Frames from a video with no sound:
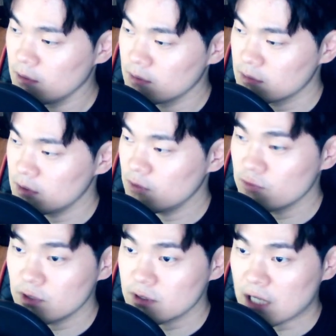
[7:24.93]
그냥
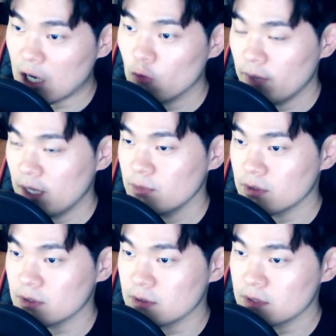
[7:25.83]
우리는 자원
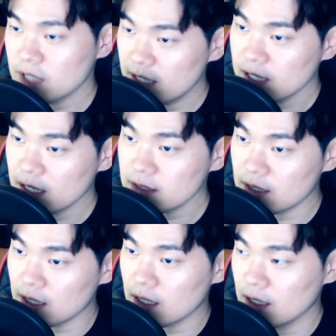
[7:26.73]
팔면은 잘
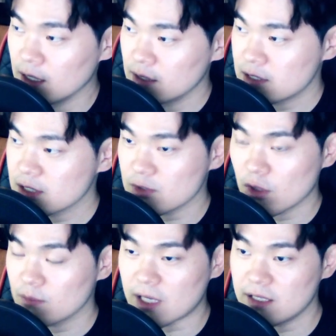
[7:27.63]
사는데
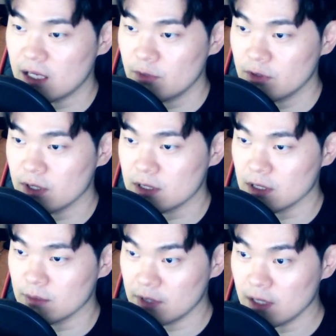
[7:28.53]
지금처럼 잘 살면
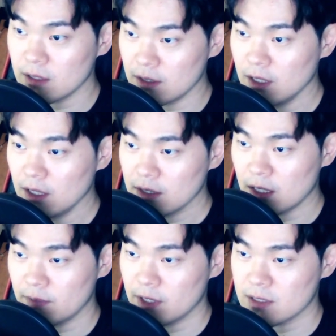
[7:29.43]
되지. 미래를
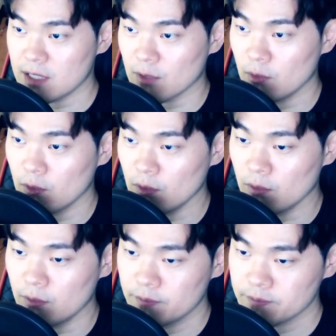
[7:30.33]
대비하지 않고.
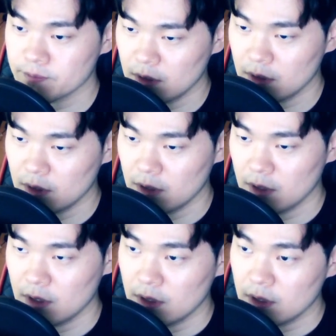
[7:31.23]

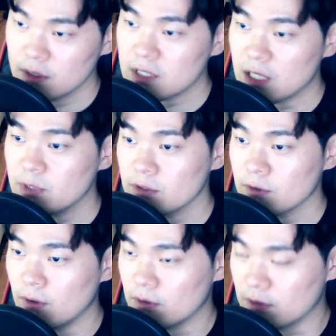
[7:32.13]
근데 재밌는
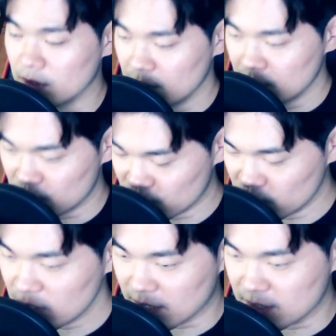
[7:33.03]
건
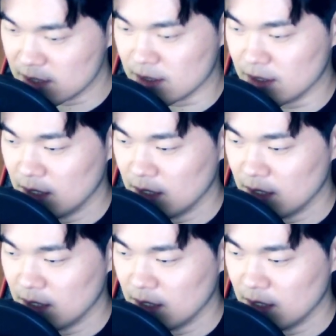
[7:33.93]
누군가는